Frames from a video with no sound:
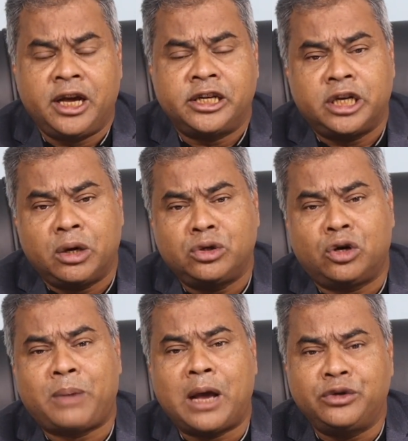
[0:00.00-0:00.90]
সেগুলো যখন
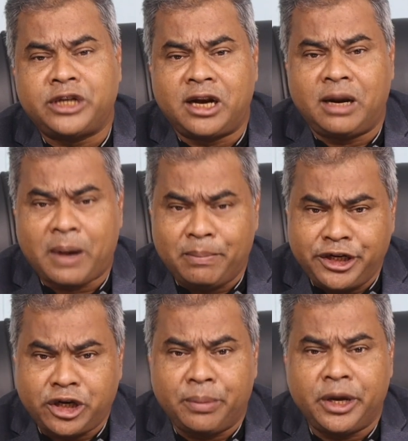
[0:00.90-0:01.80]
ভালো জার্নালে পাবলিশ
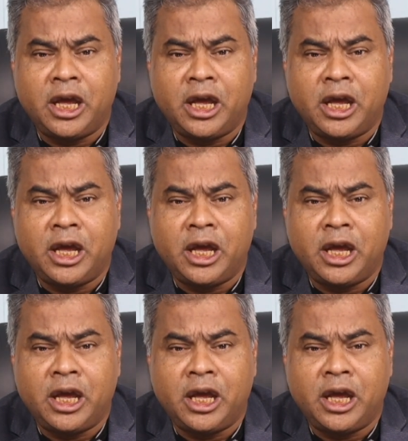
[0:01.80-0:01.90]
হবে